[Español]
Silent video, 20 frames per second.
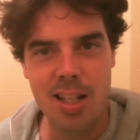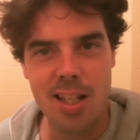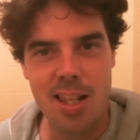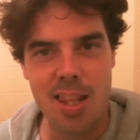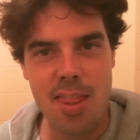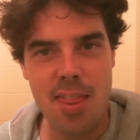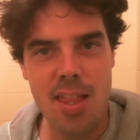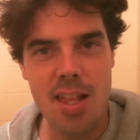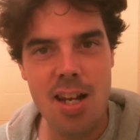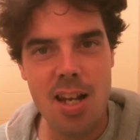
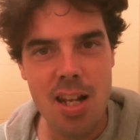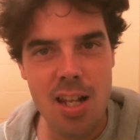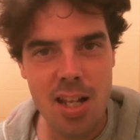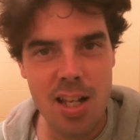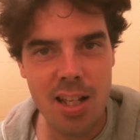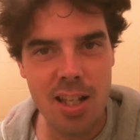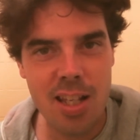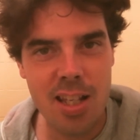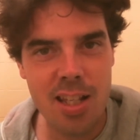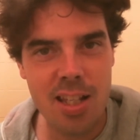
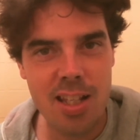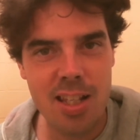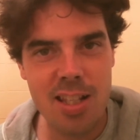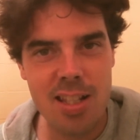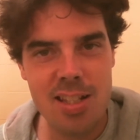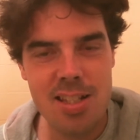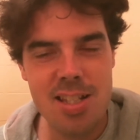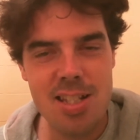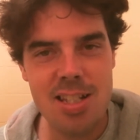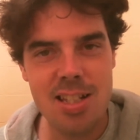Cele
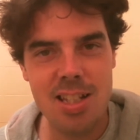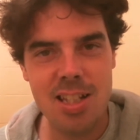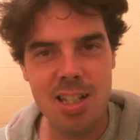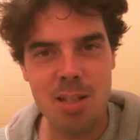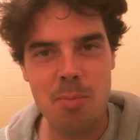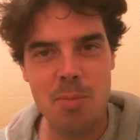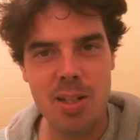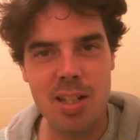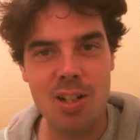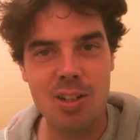insiste que
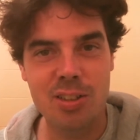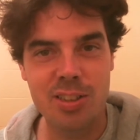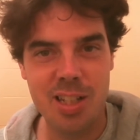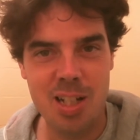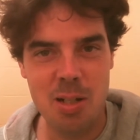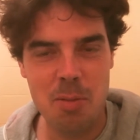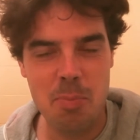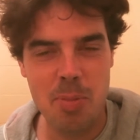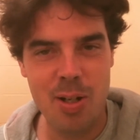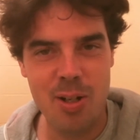me quiere cortar
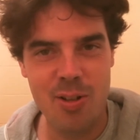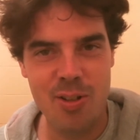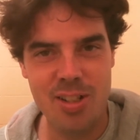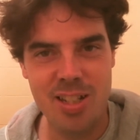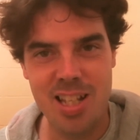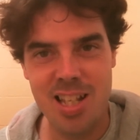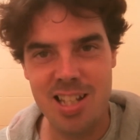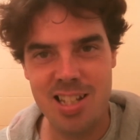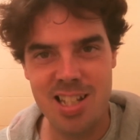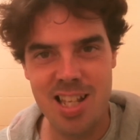el pelo,
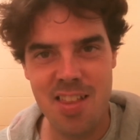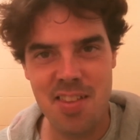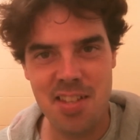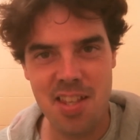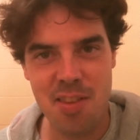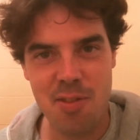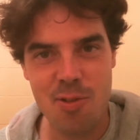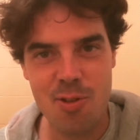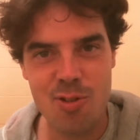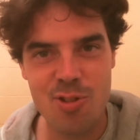desde ya desde
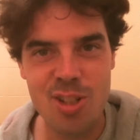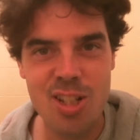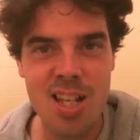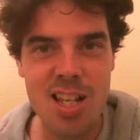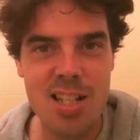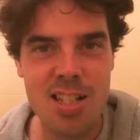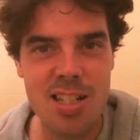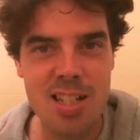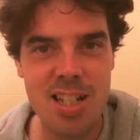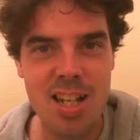hace unos
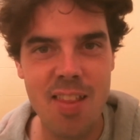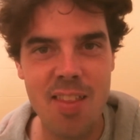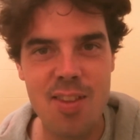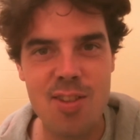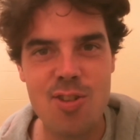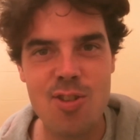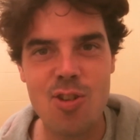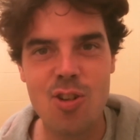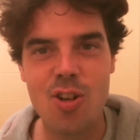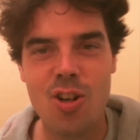días, y le he
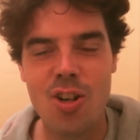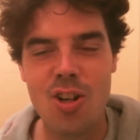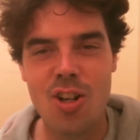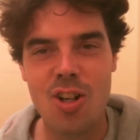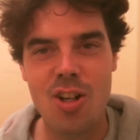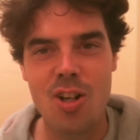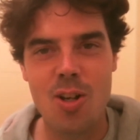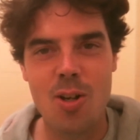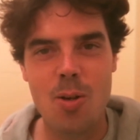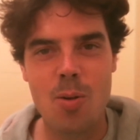dicho,
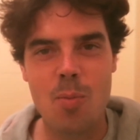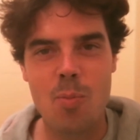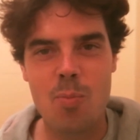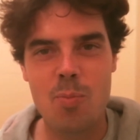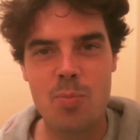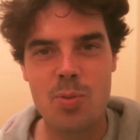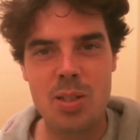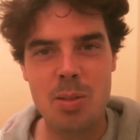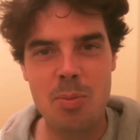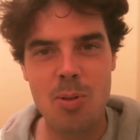
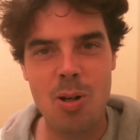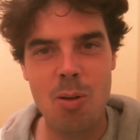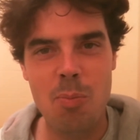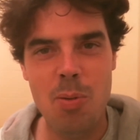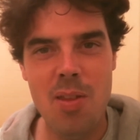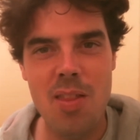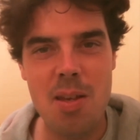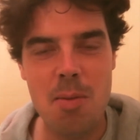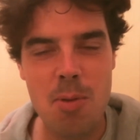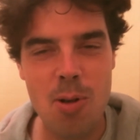si me lo
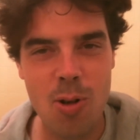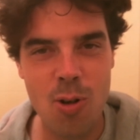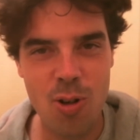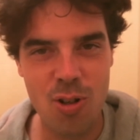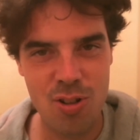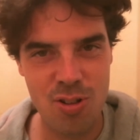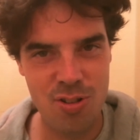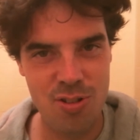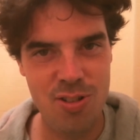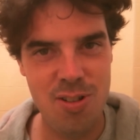pides me lo
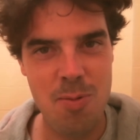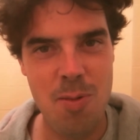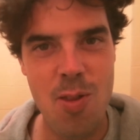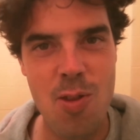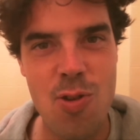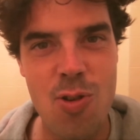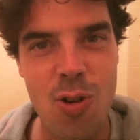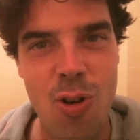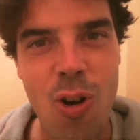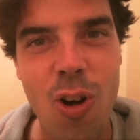corto. Y me ha
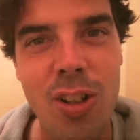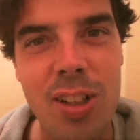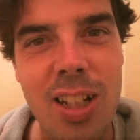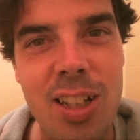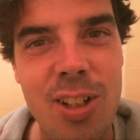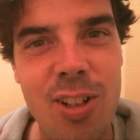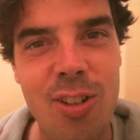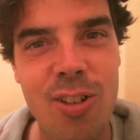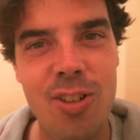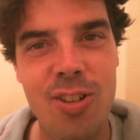dicho,
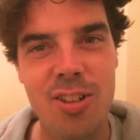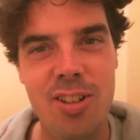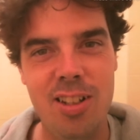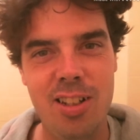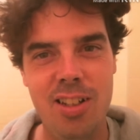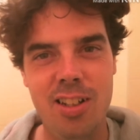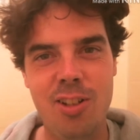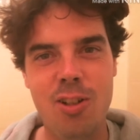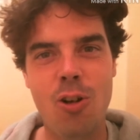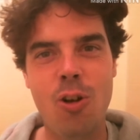córtatelo.
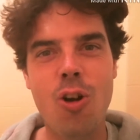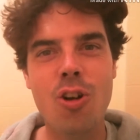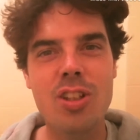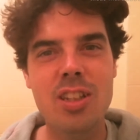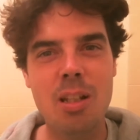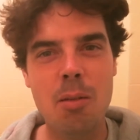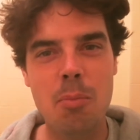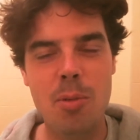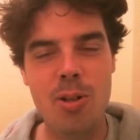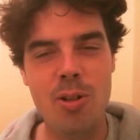Digo,
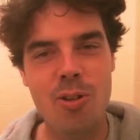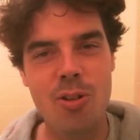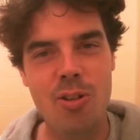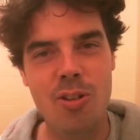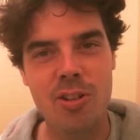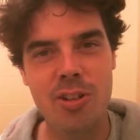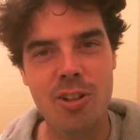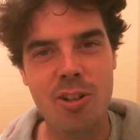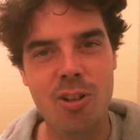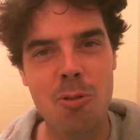córtamelo.
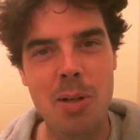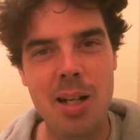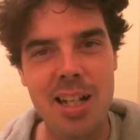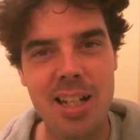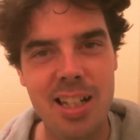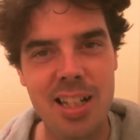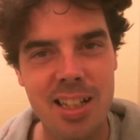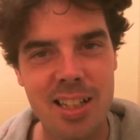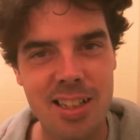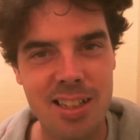Digo,
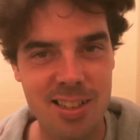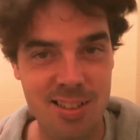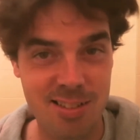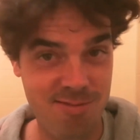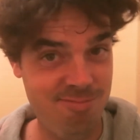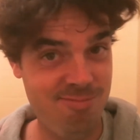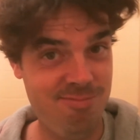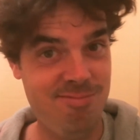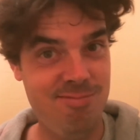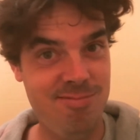vale.
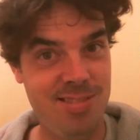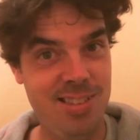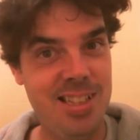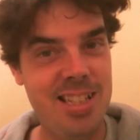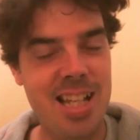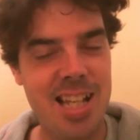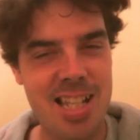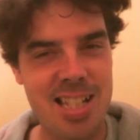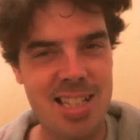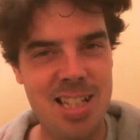Y
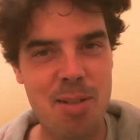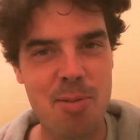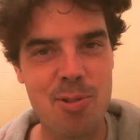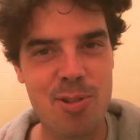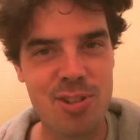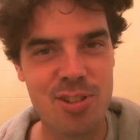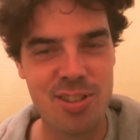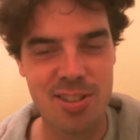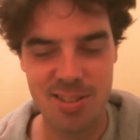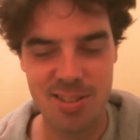aquí estamos.